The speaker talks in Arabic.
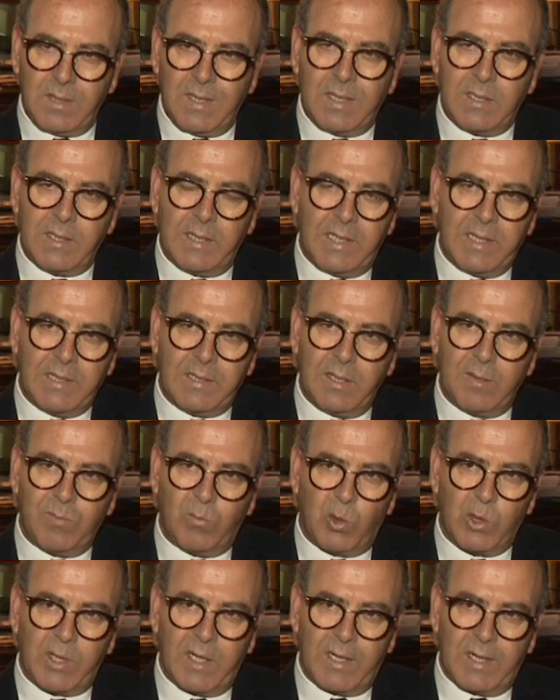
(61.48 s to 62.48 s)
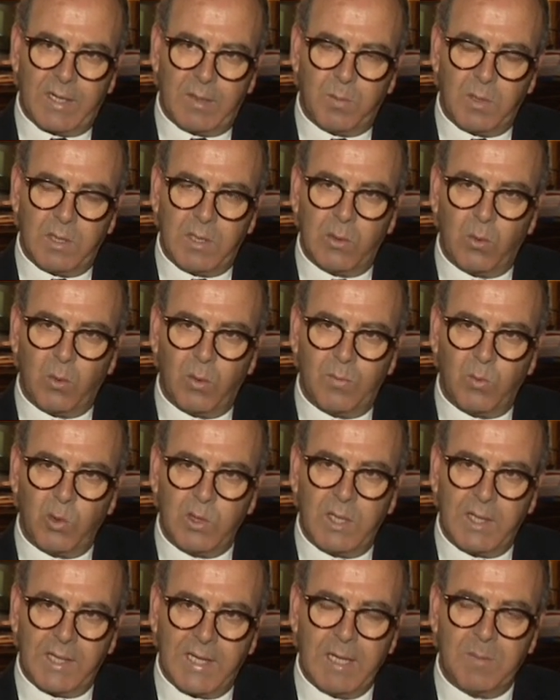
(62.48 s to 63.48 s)
سلسلة مترابطة
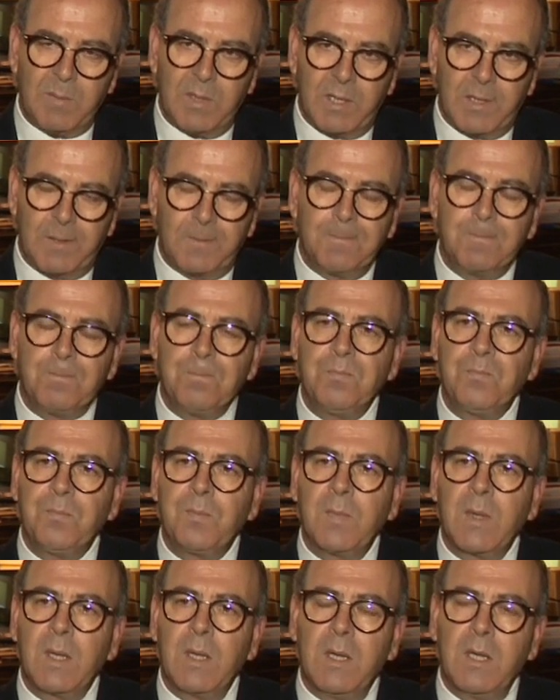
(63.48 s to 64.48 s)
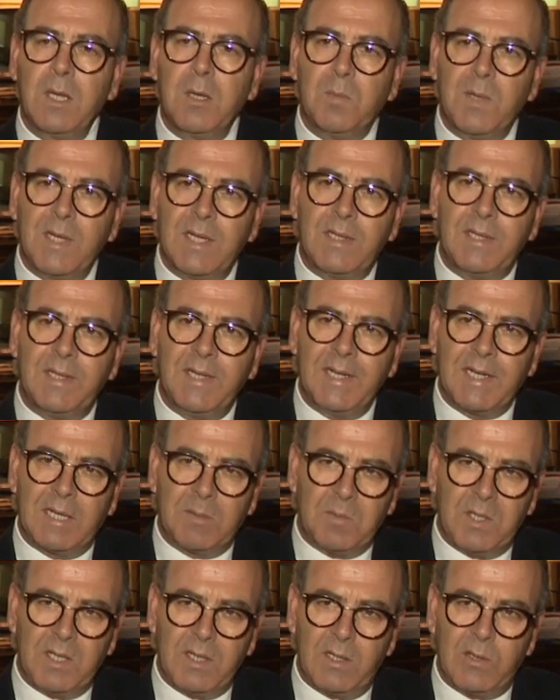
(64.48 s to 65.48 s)
ومتكاملة من
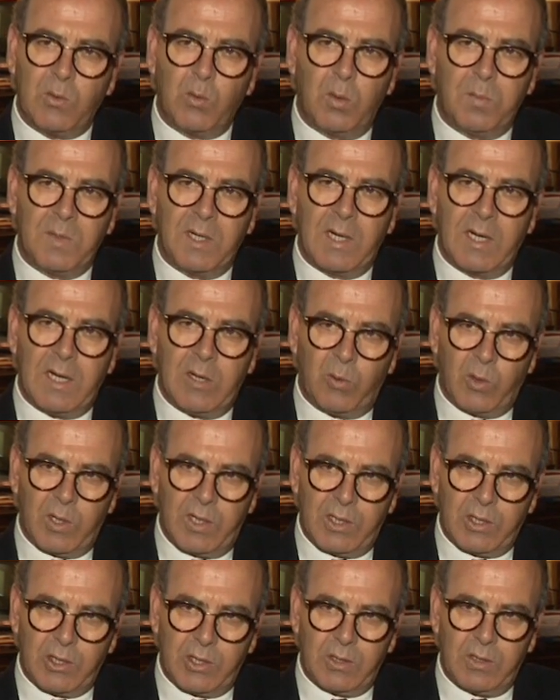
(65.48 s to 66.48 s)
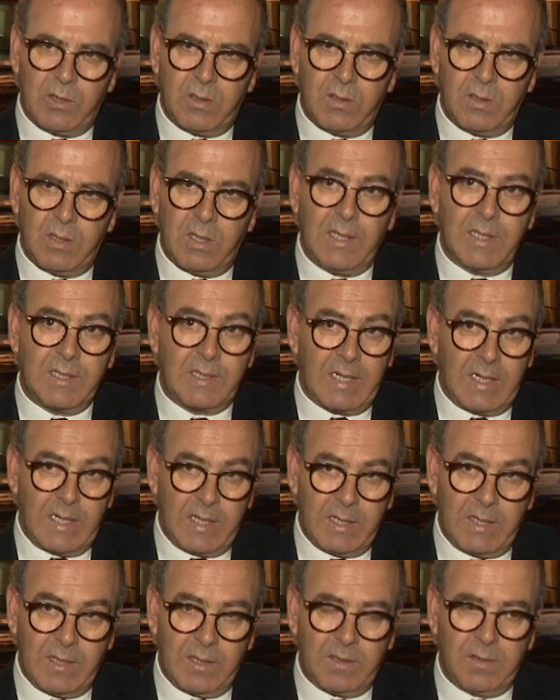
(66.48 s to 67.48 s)
الديناميات ومن الأوراش
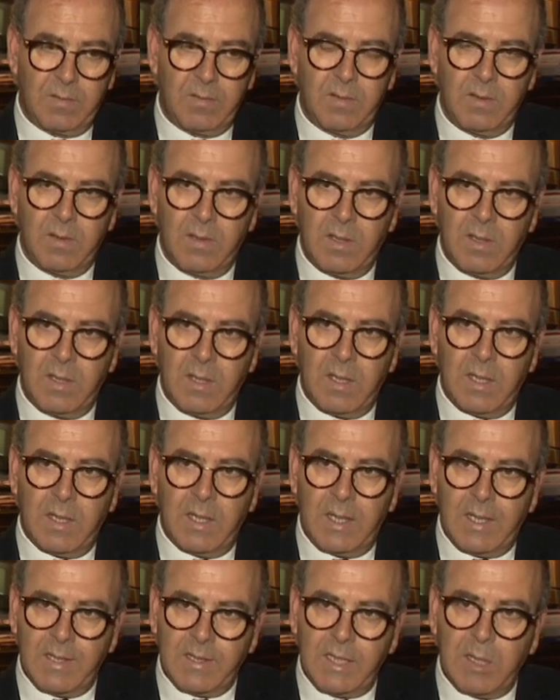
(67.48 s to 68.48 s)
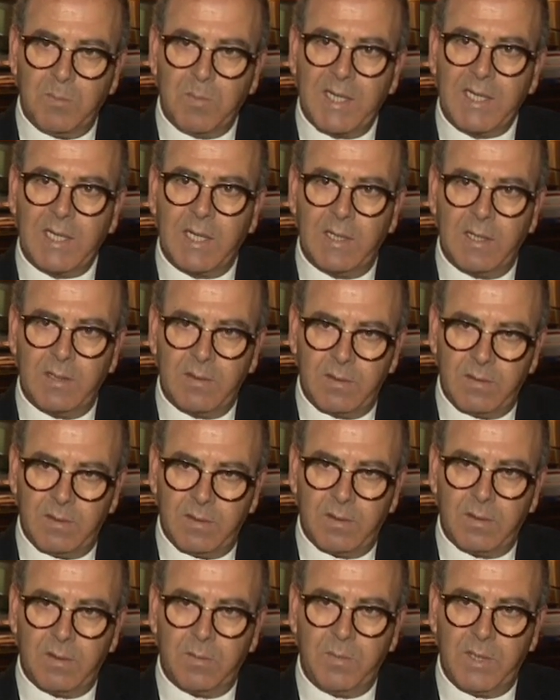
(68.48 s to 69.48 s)
الإصلاحية التي مكنت
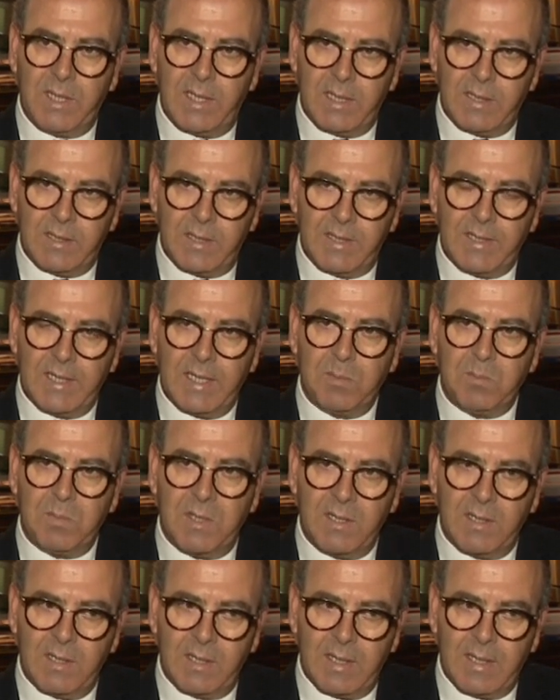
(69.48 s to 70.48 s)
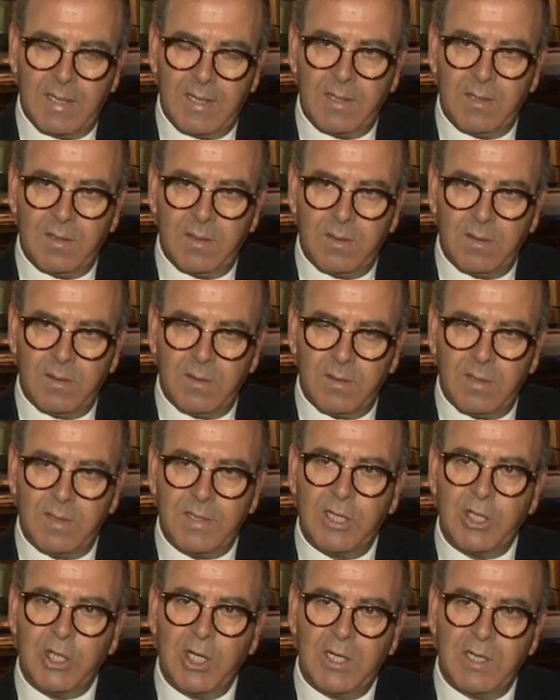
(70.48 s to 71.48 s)
بلادنا من أن
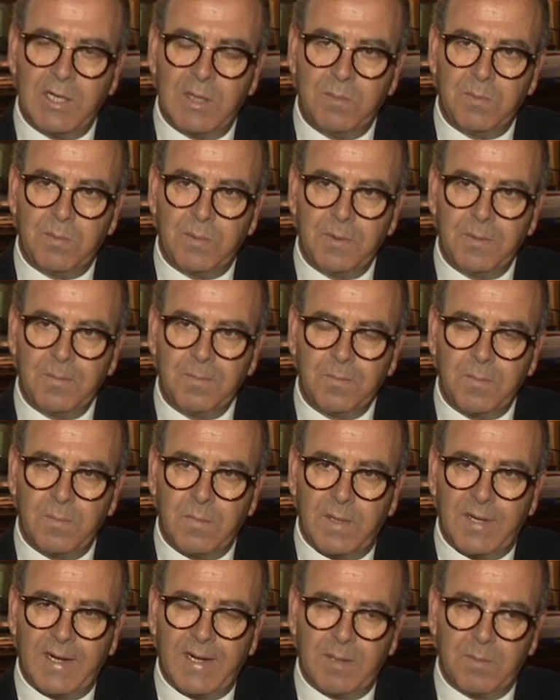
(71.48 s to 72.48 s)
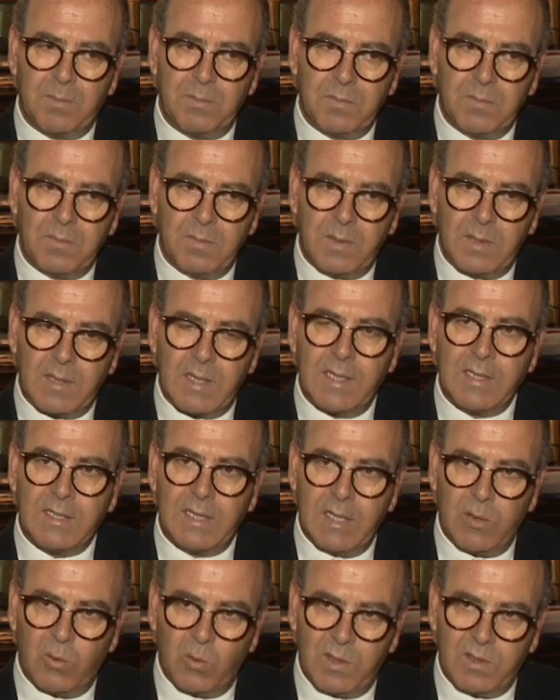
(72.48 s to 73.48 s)
تتجنب رغم
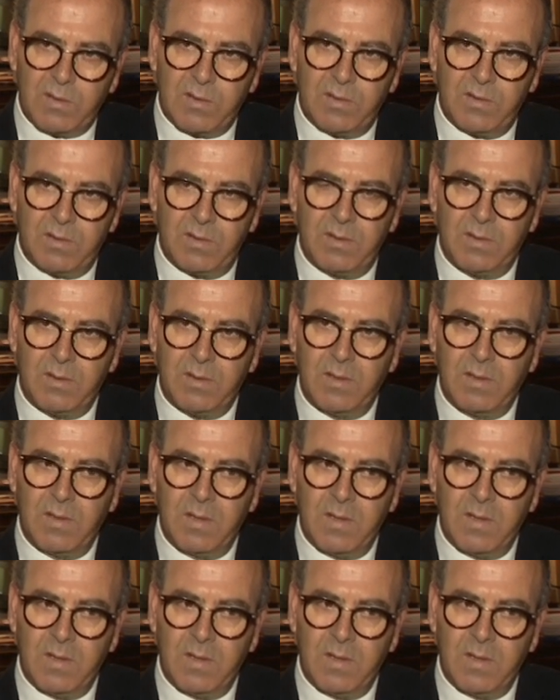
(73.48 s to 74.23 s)
قساوة آه،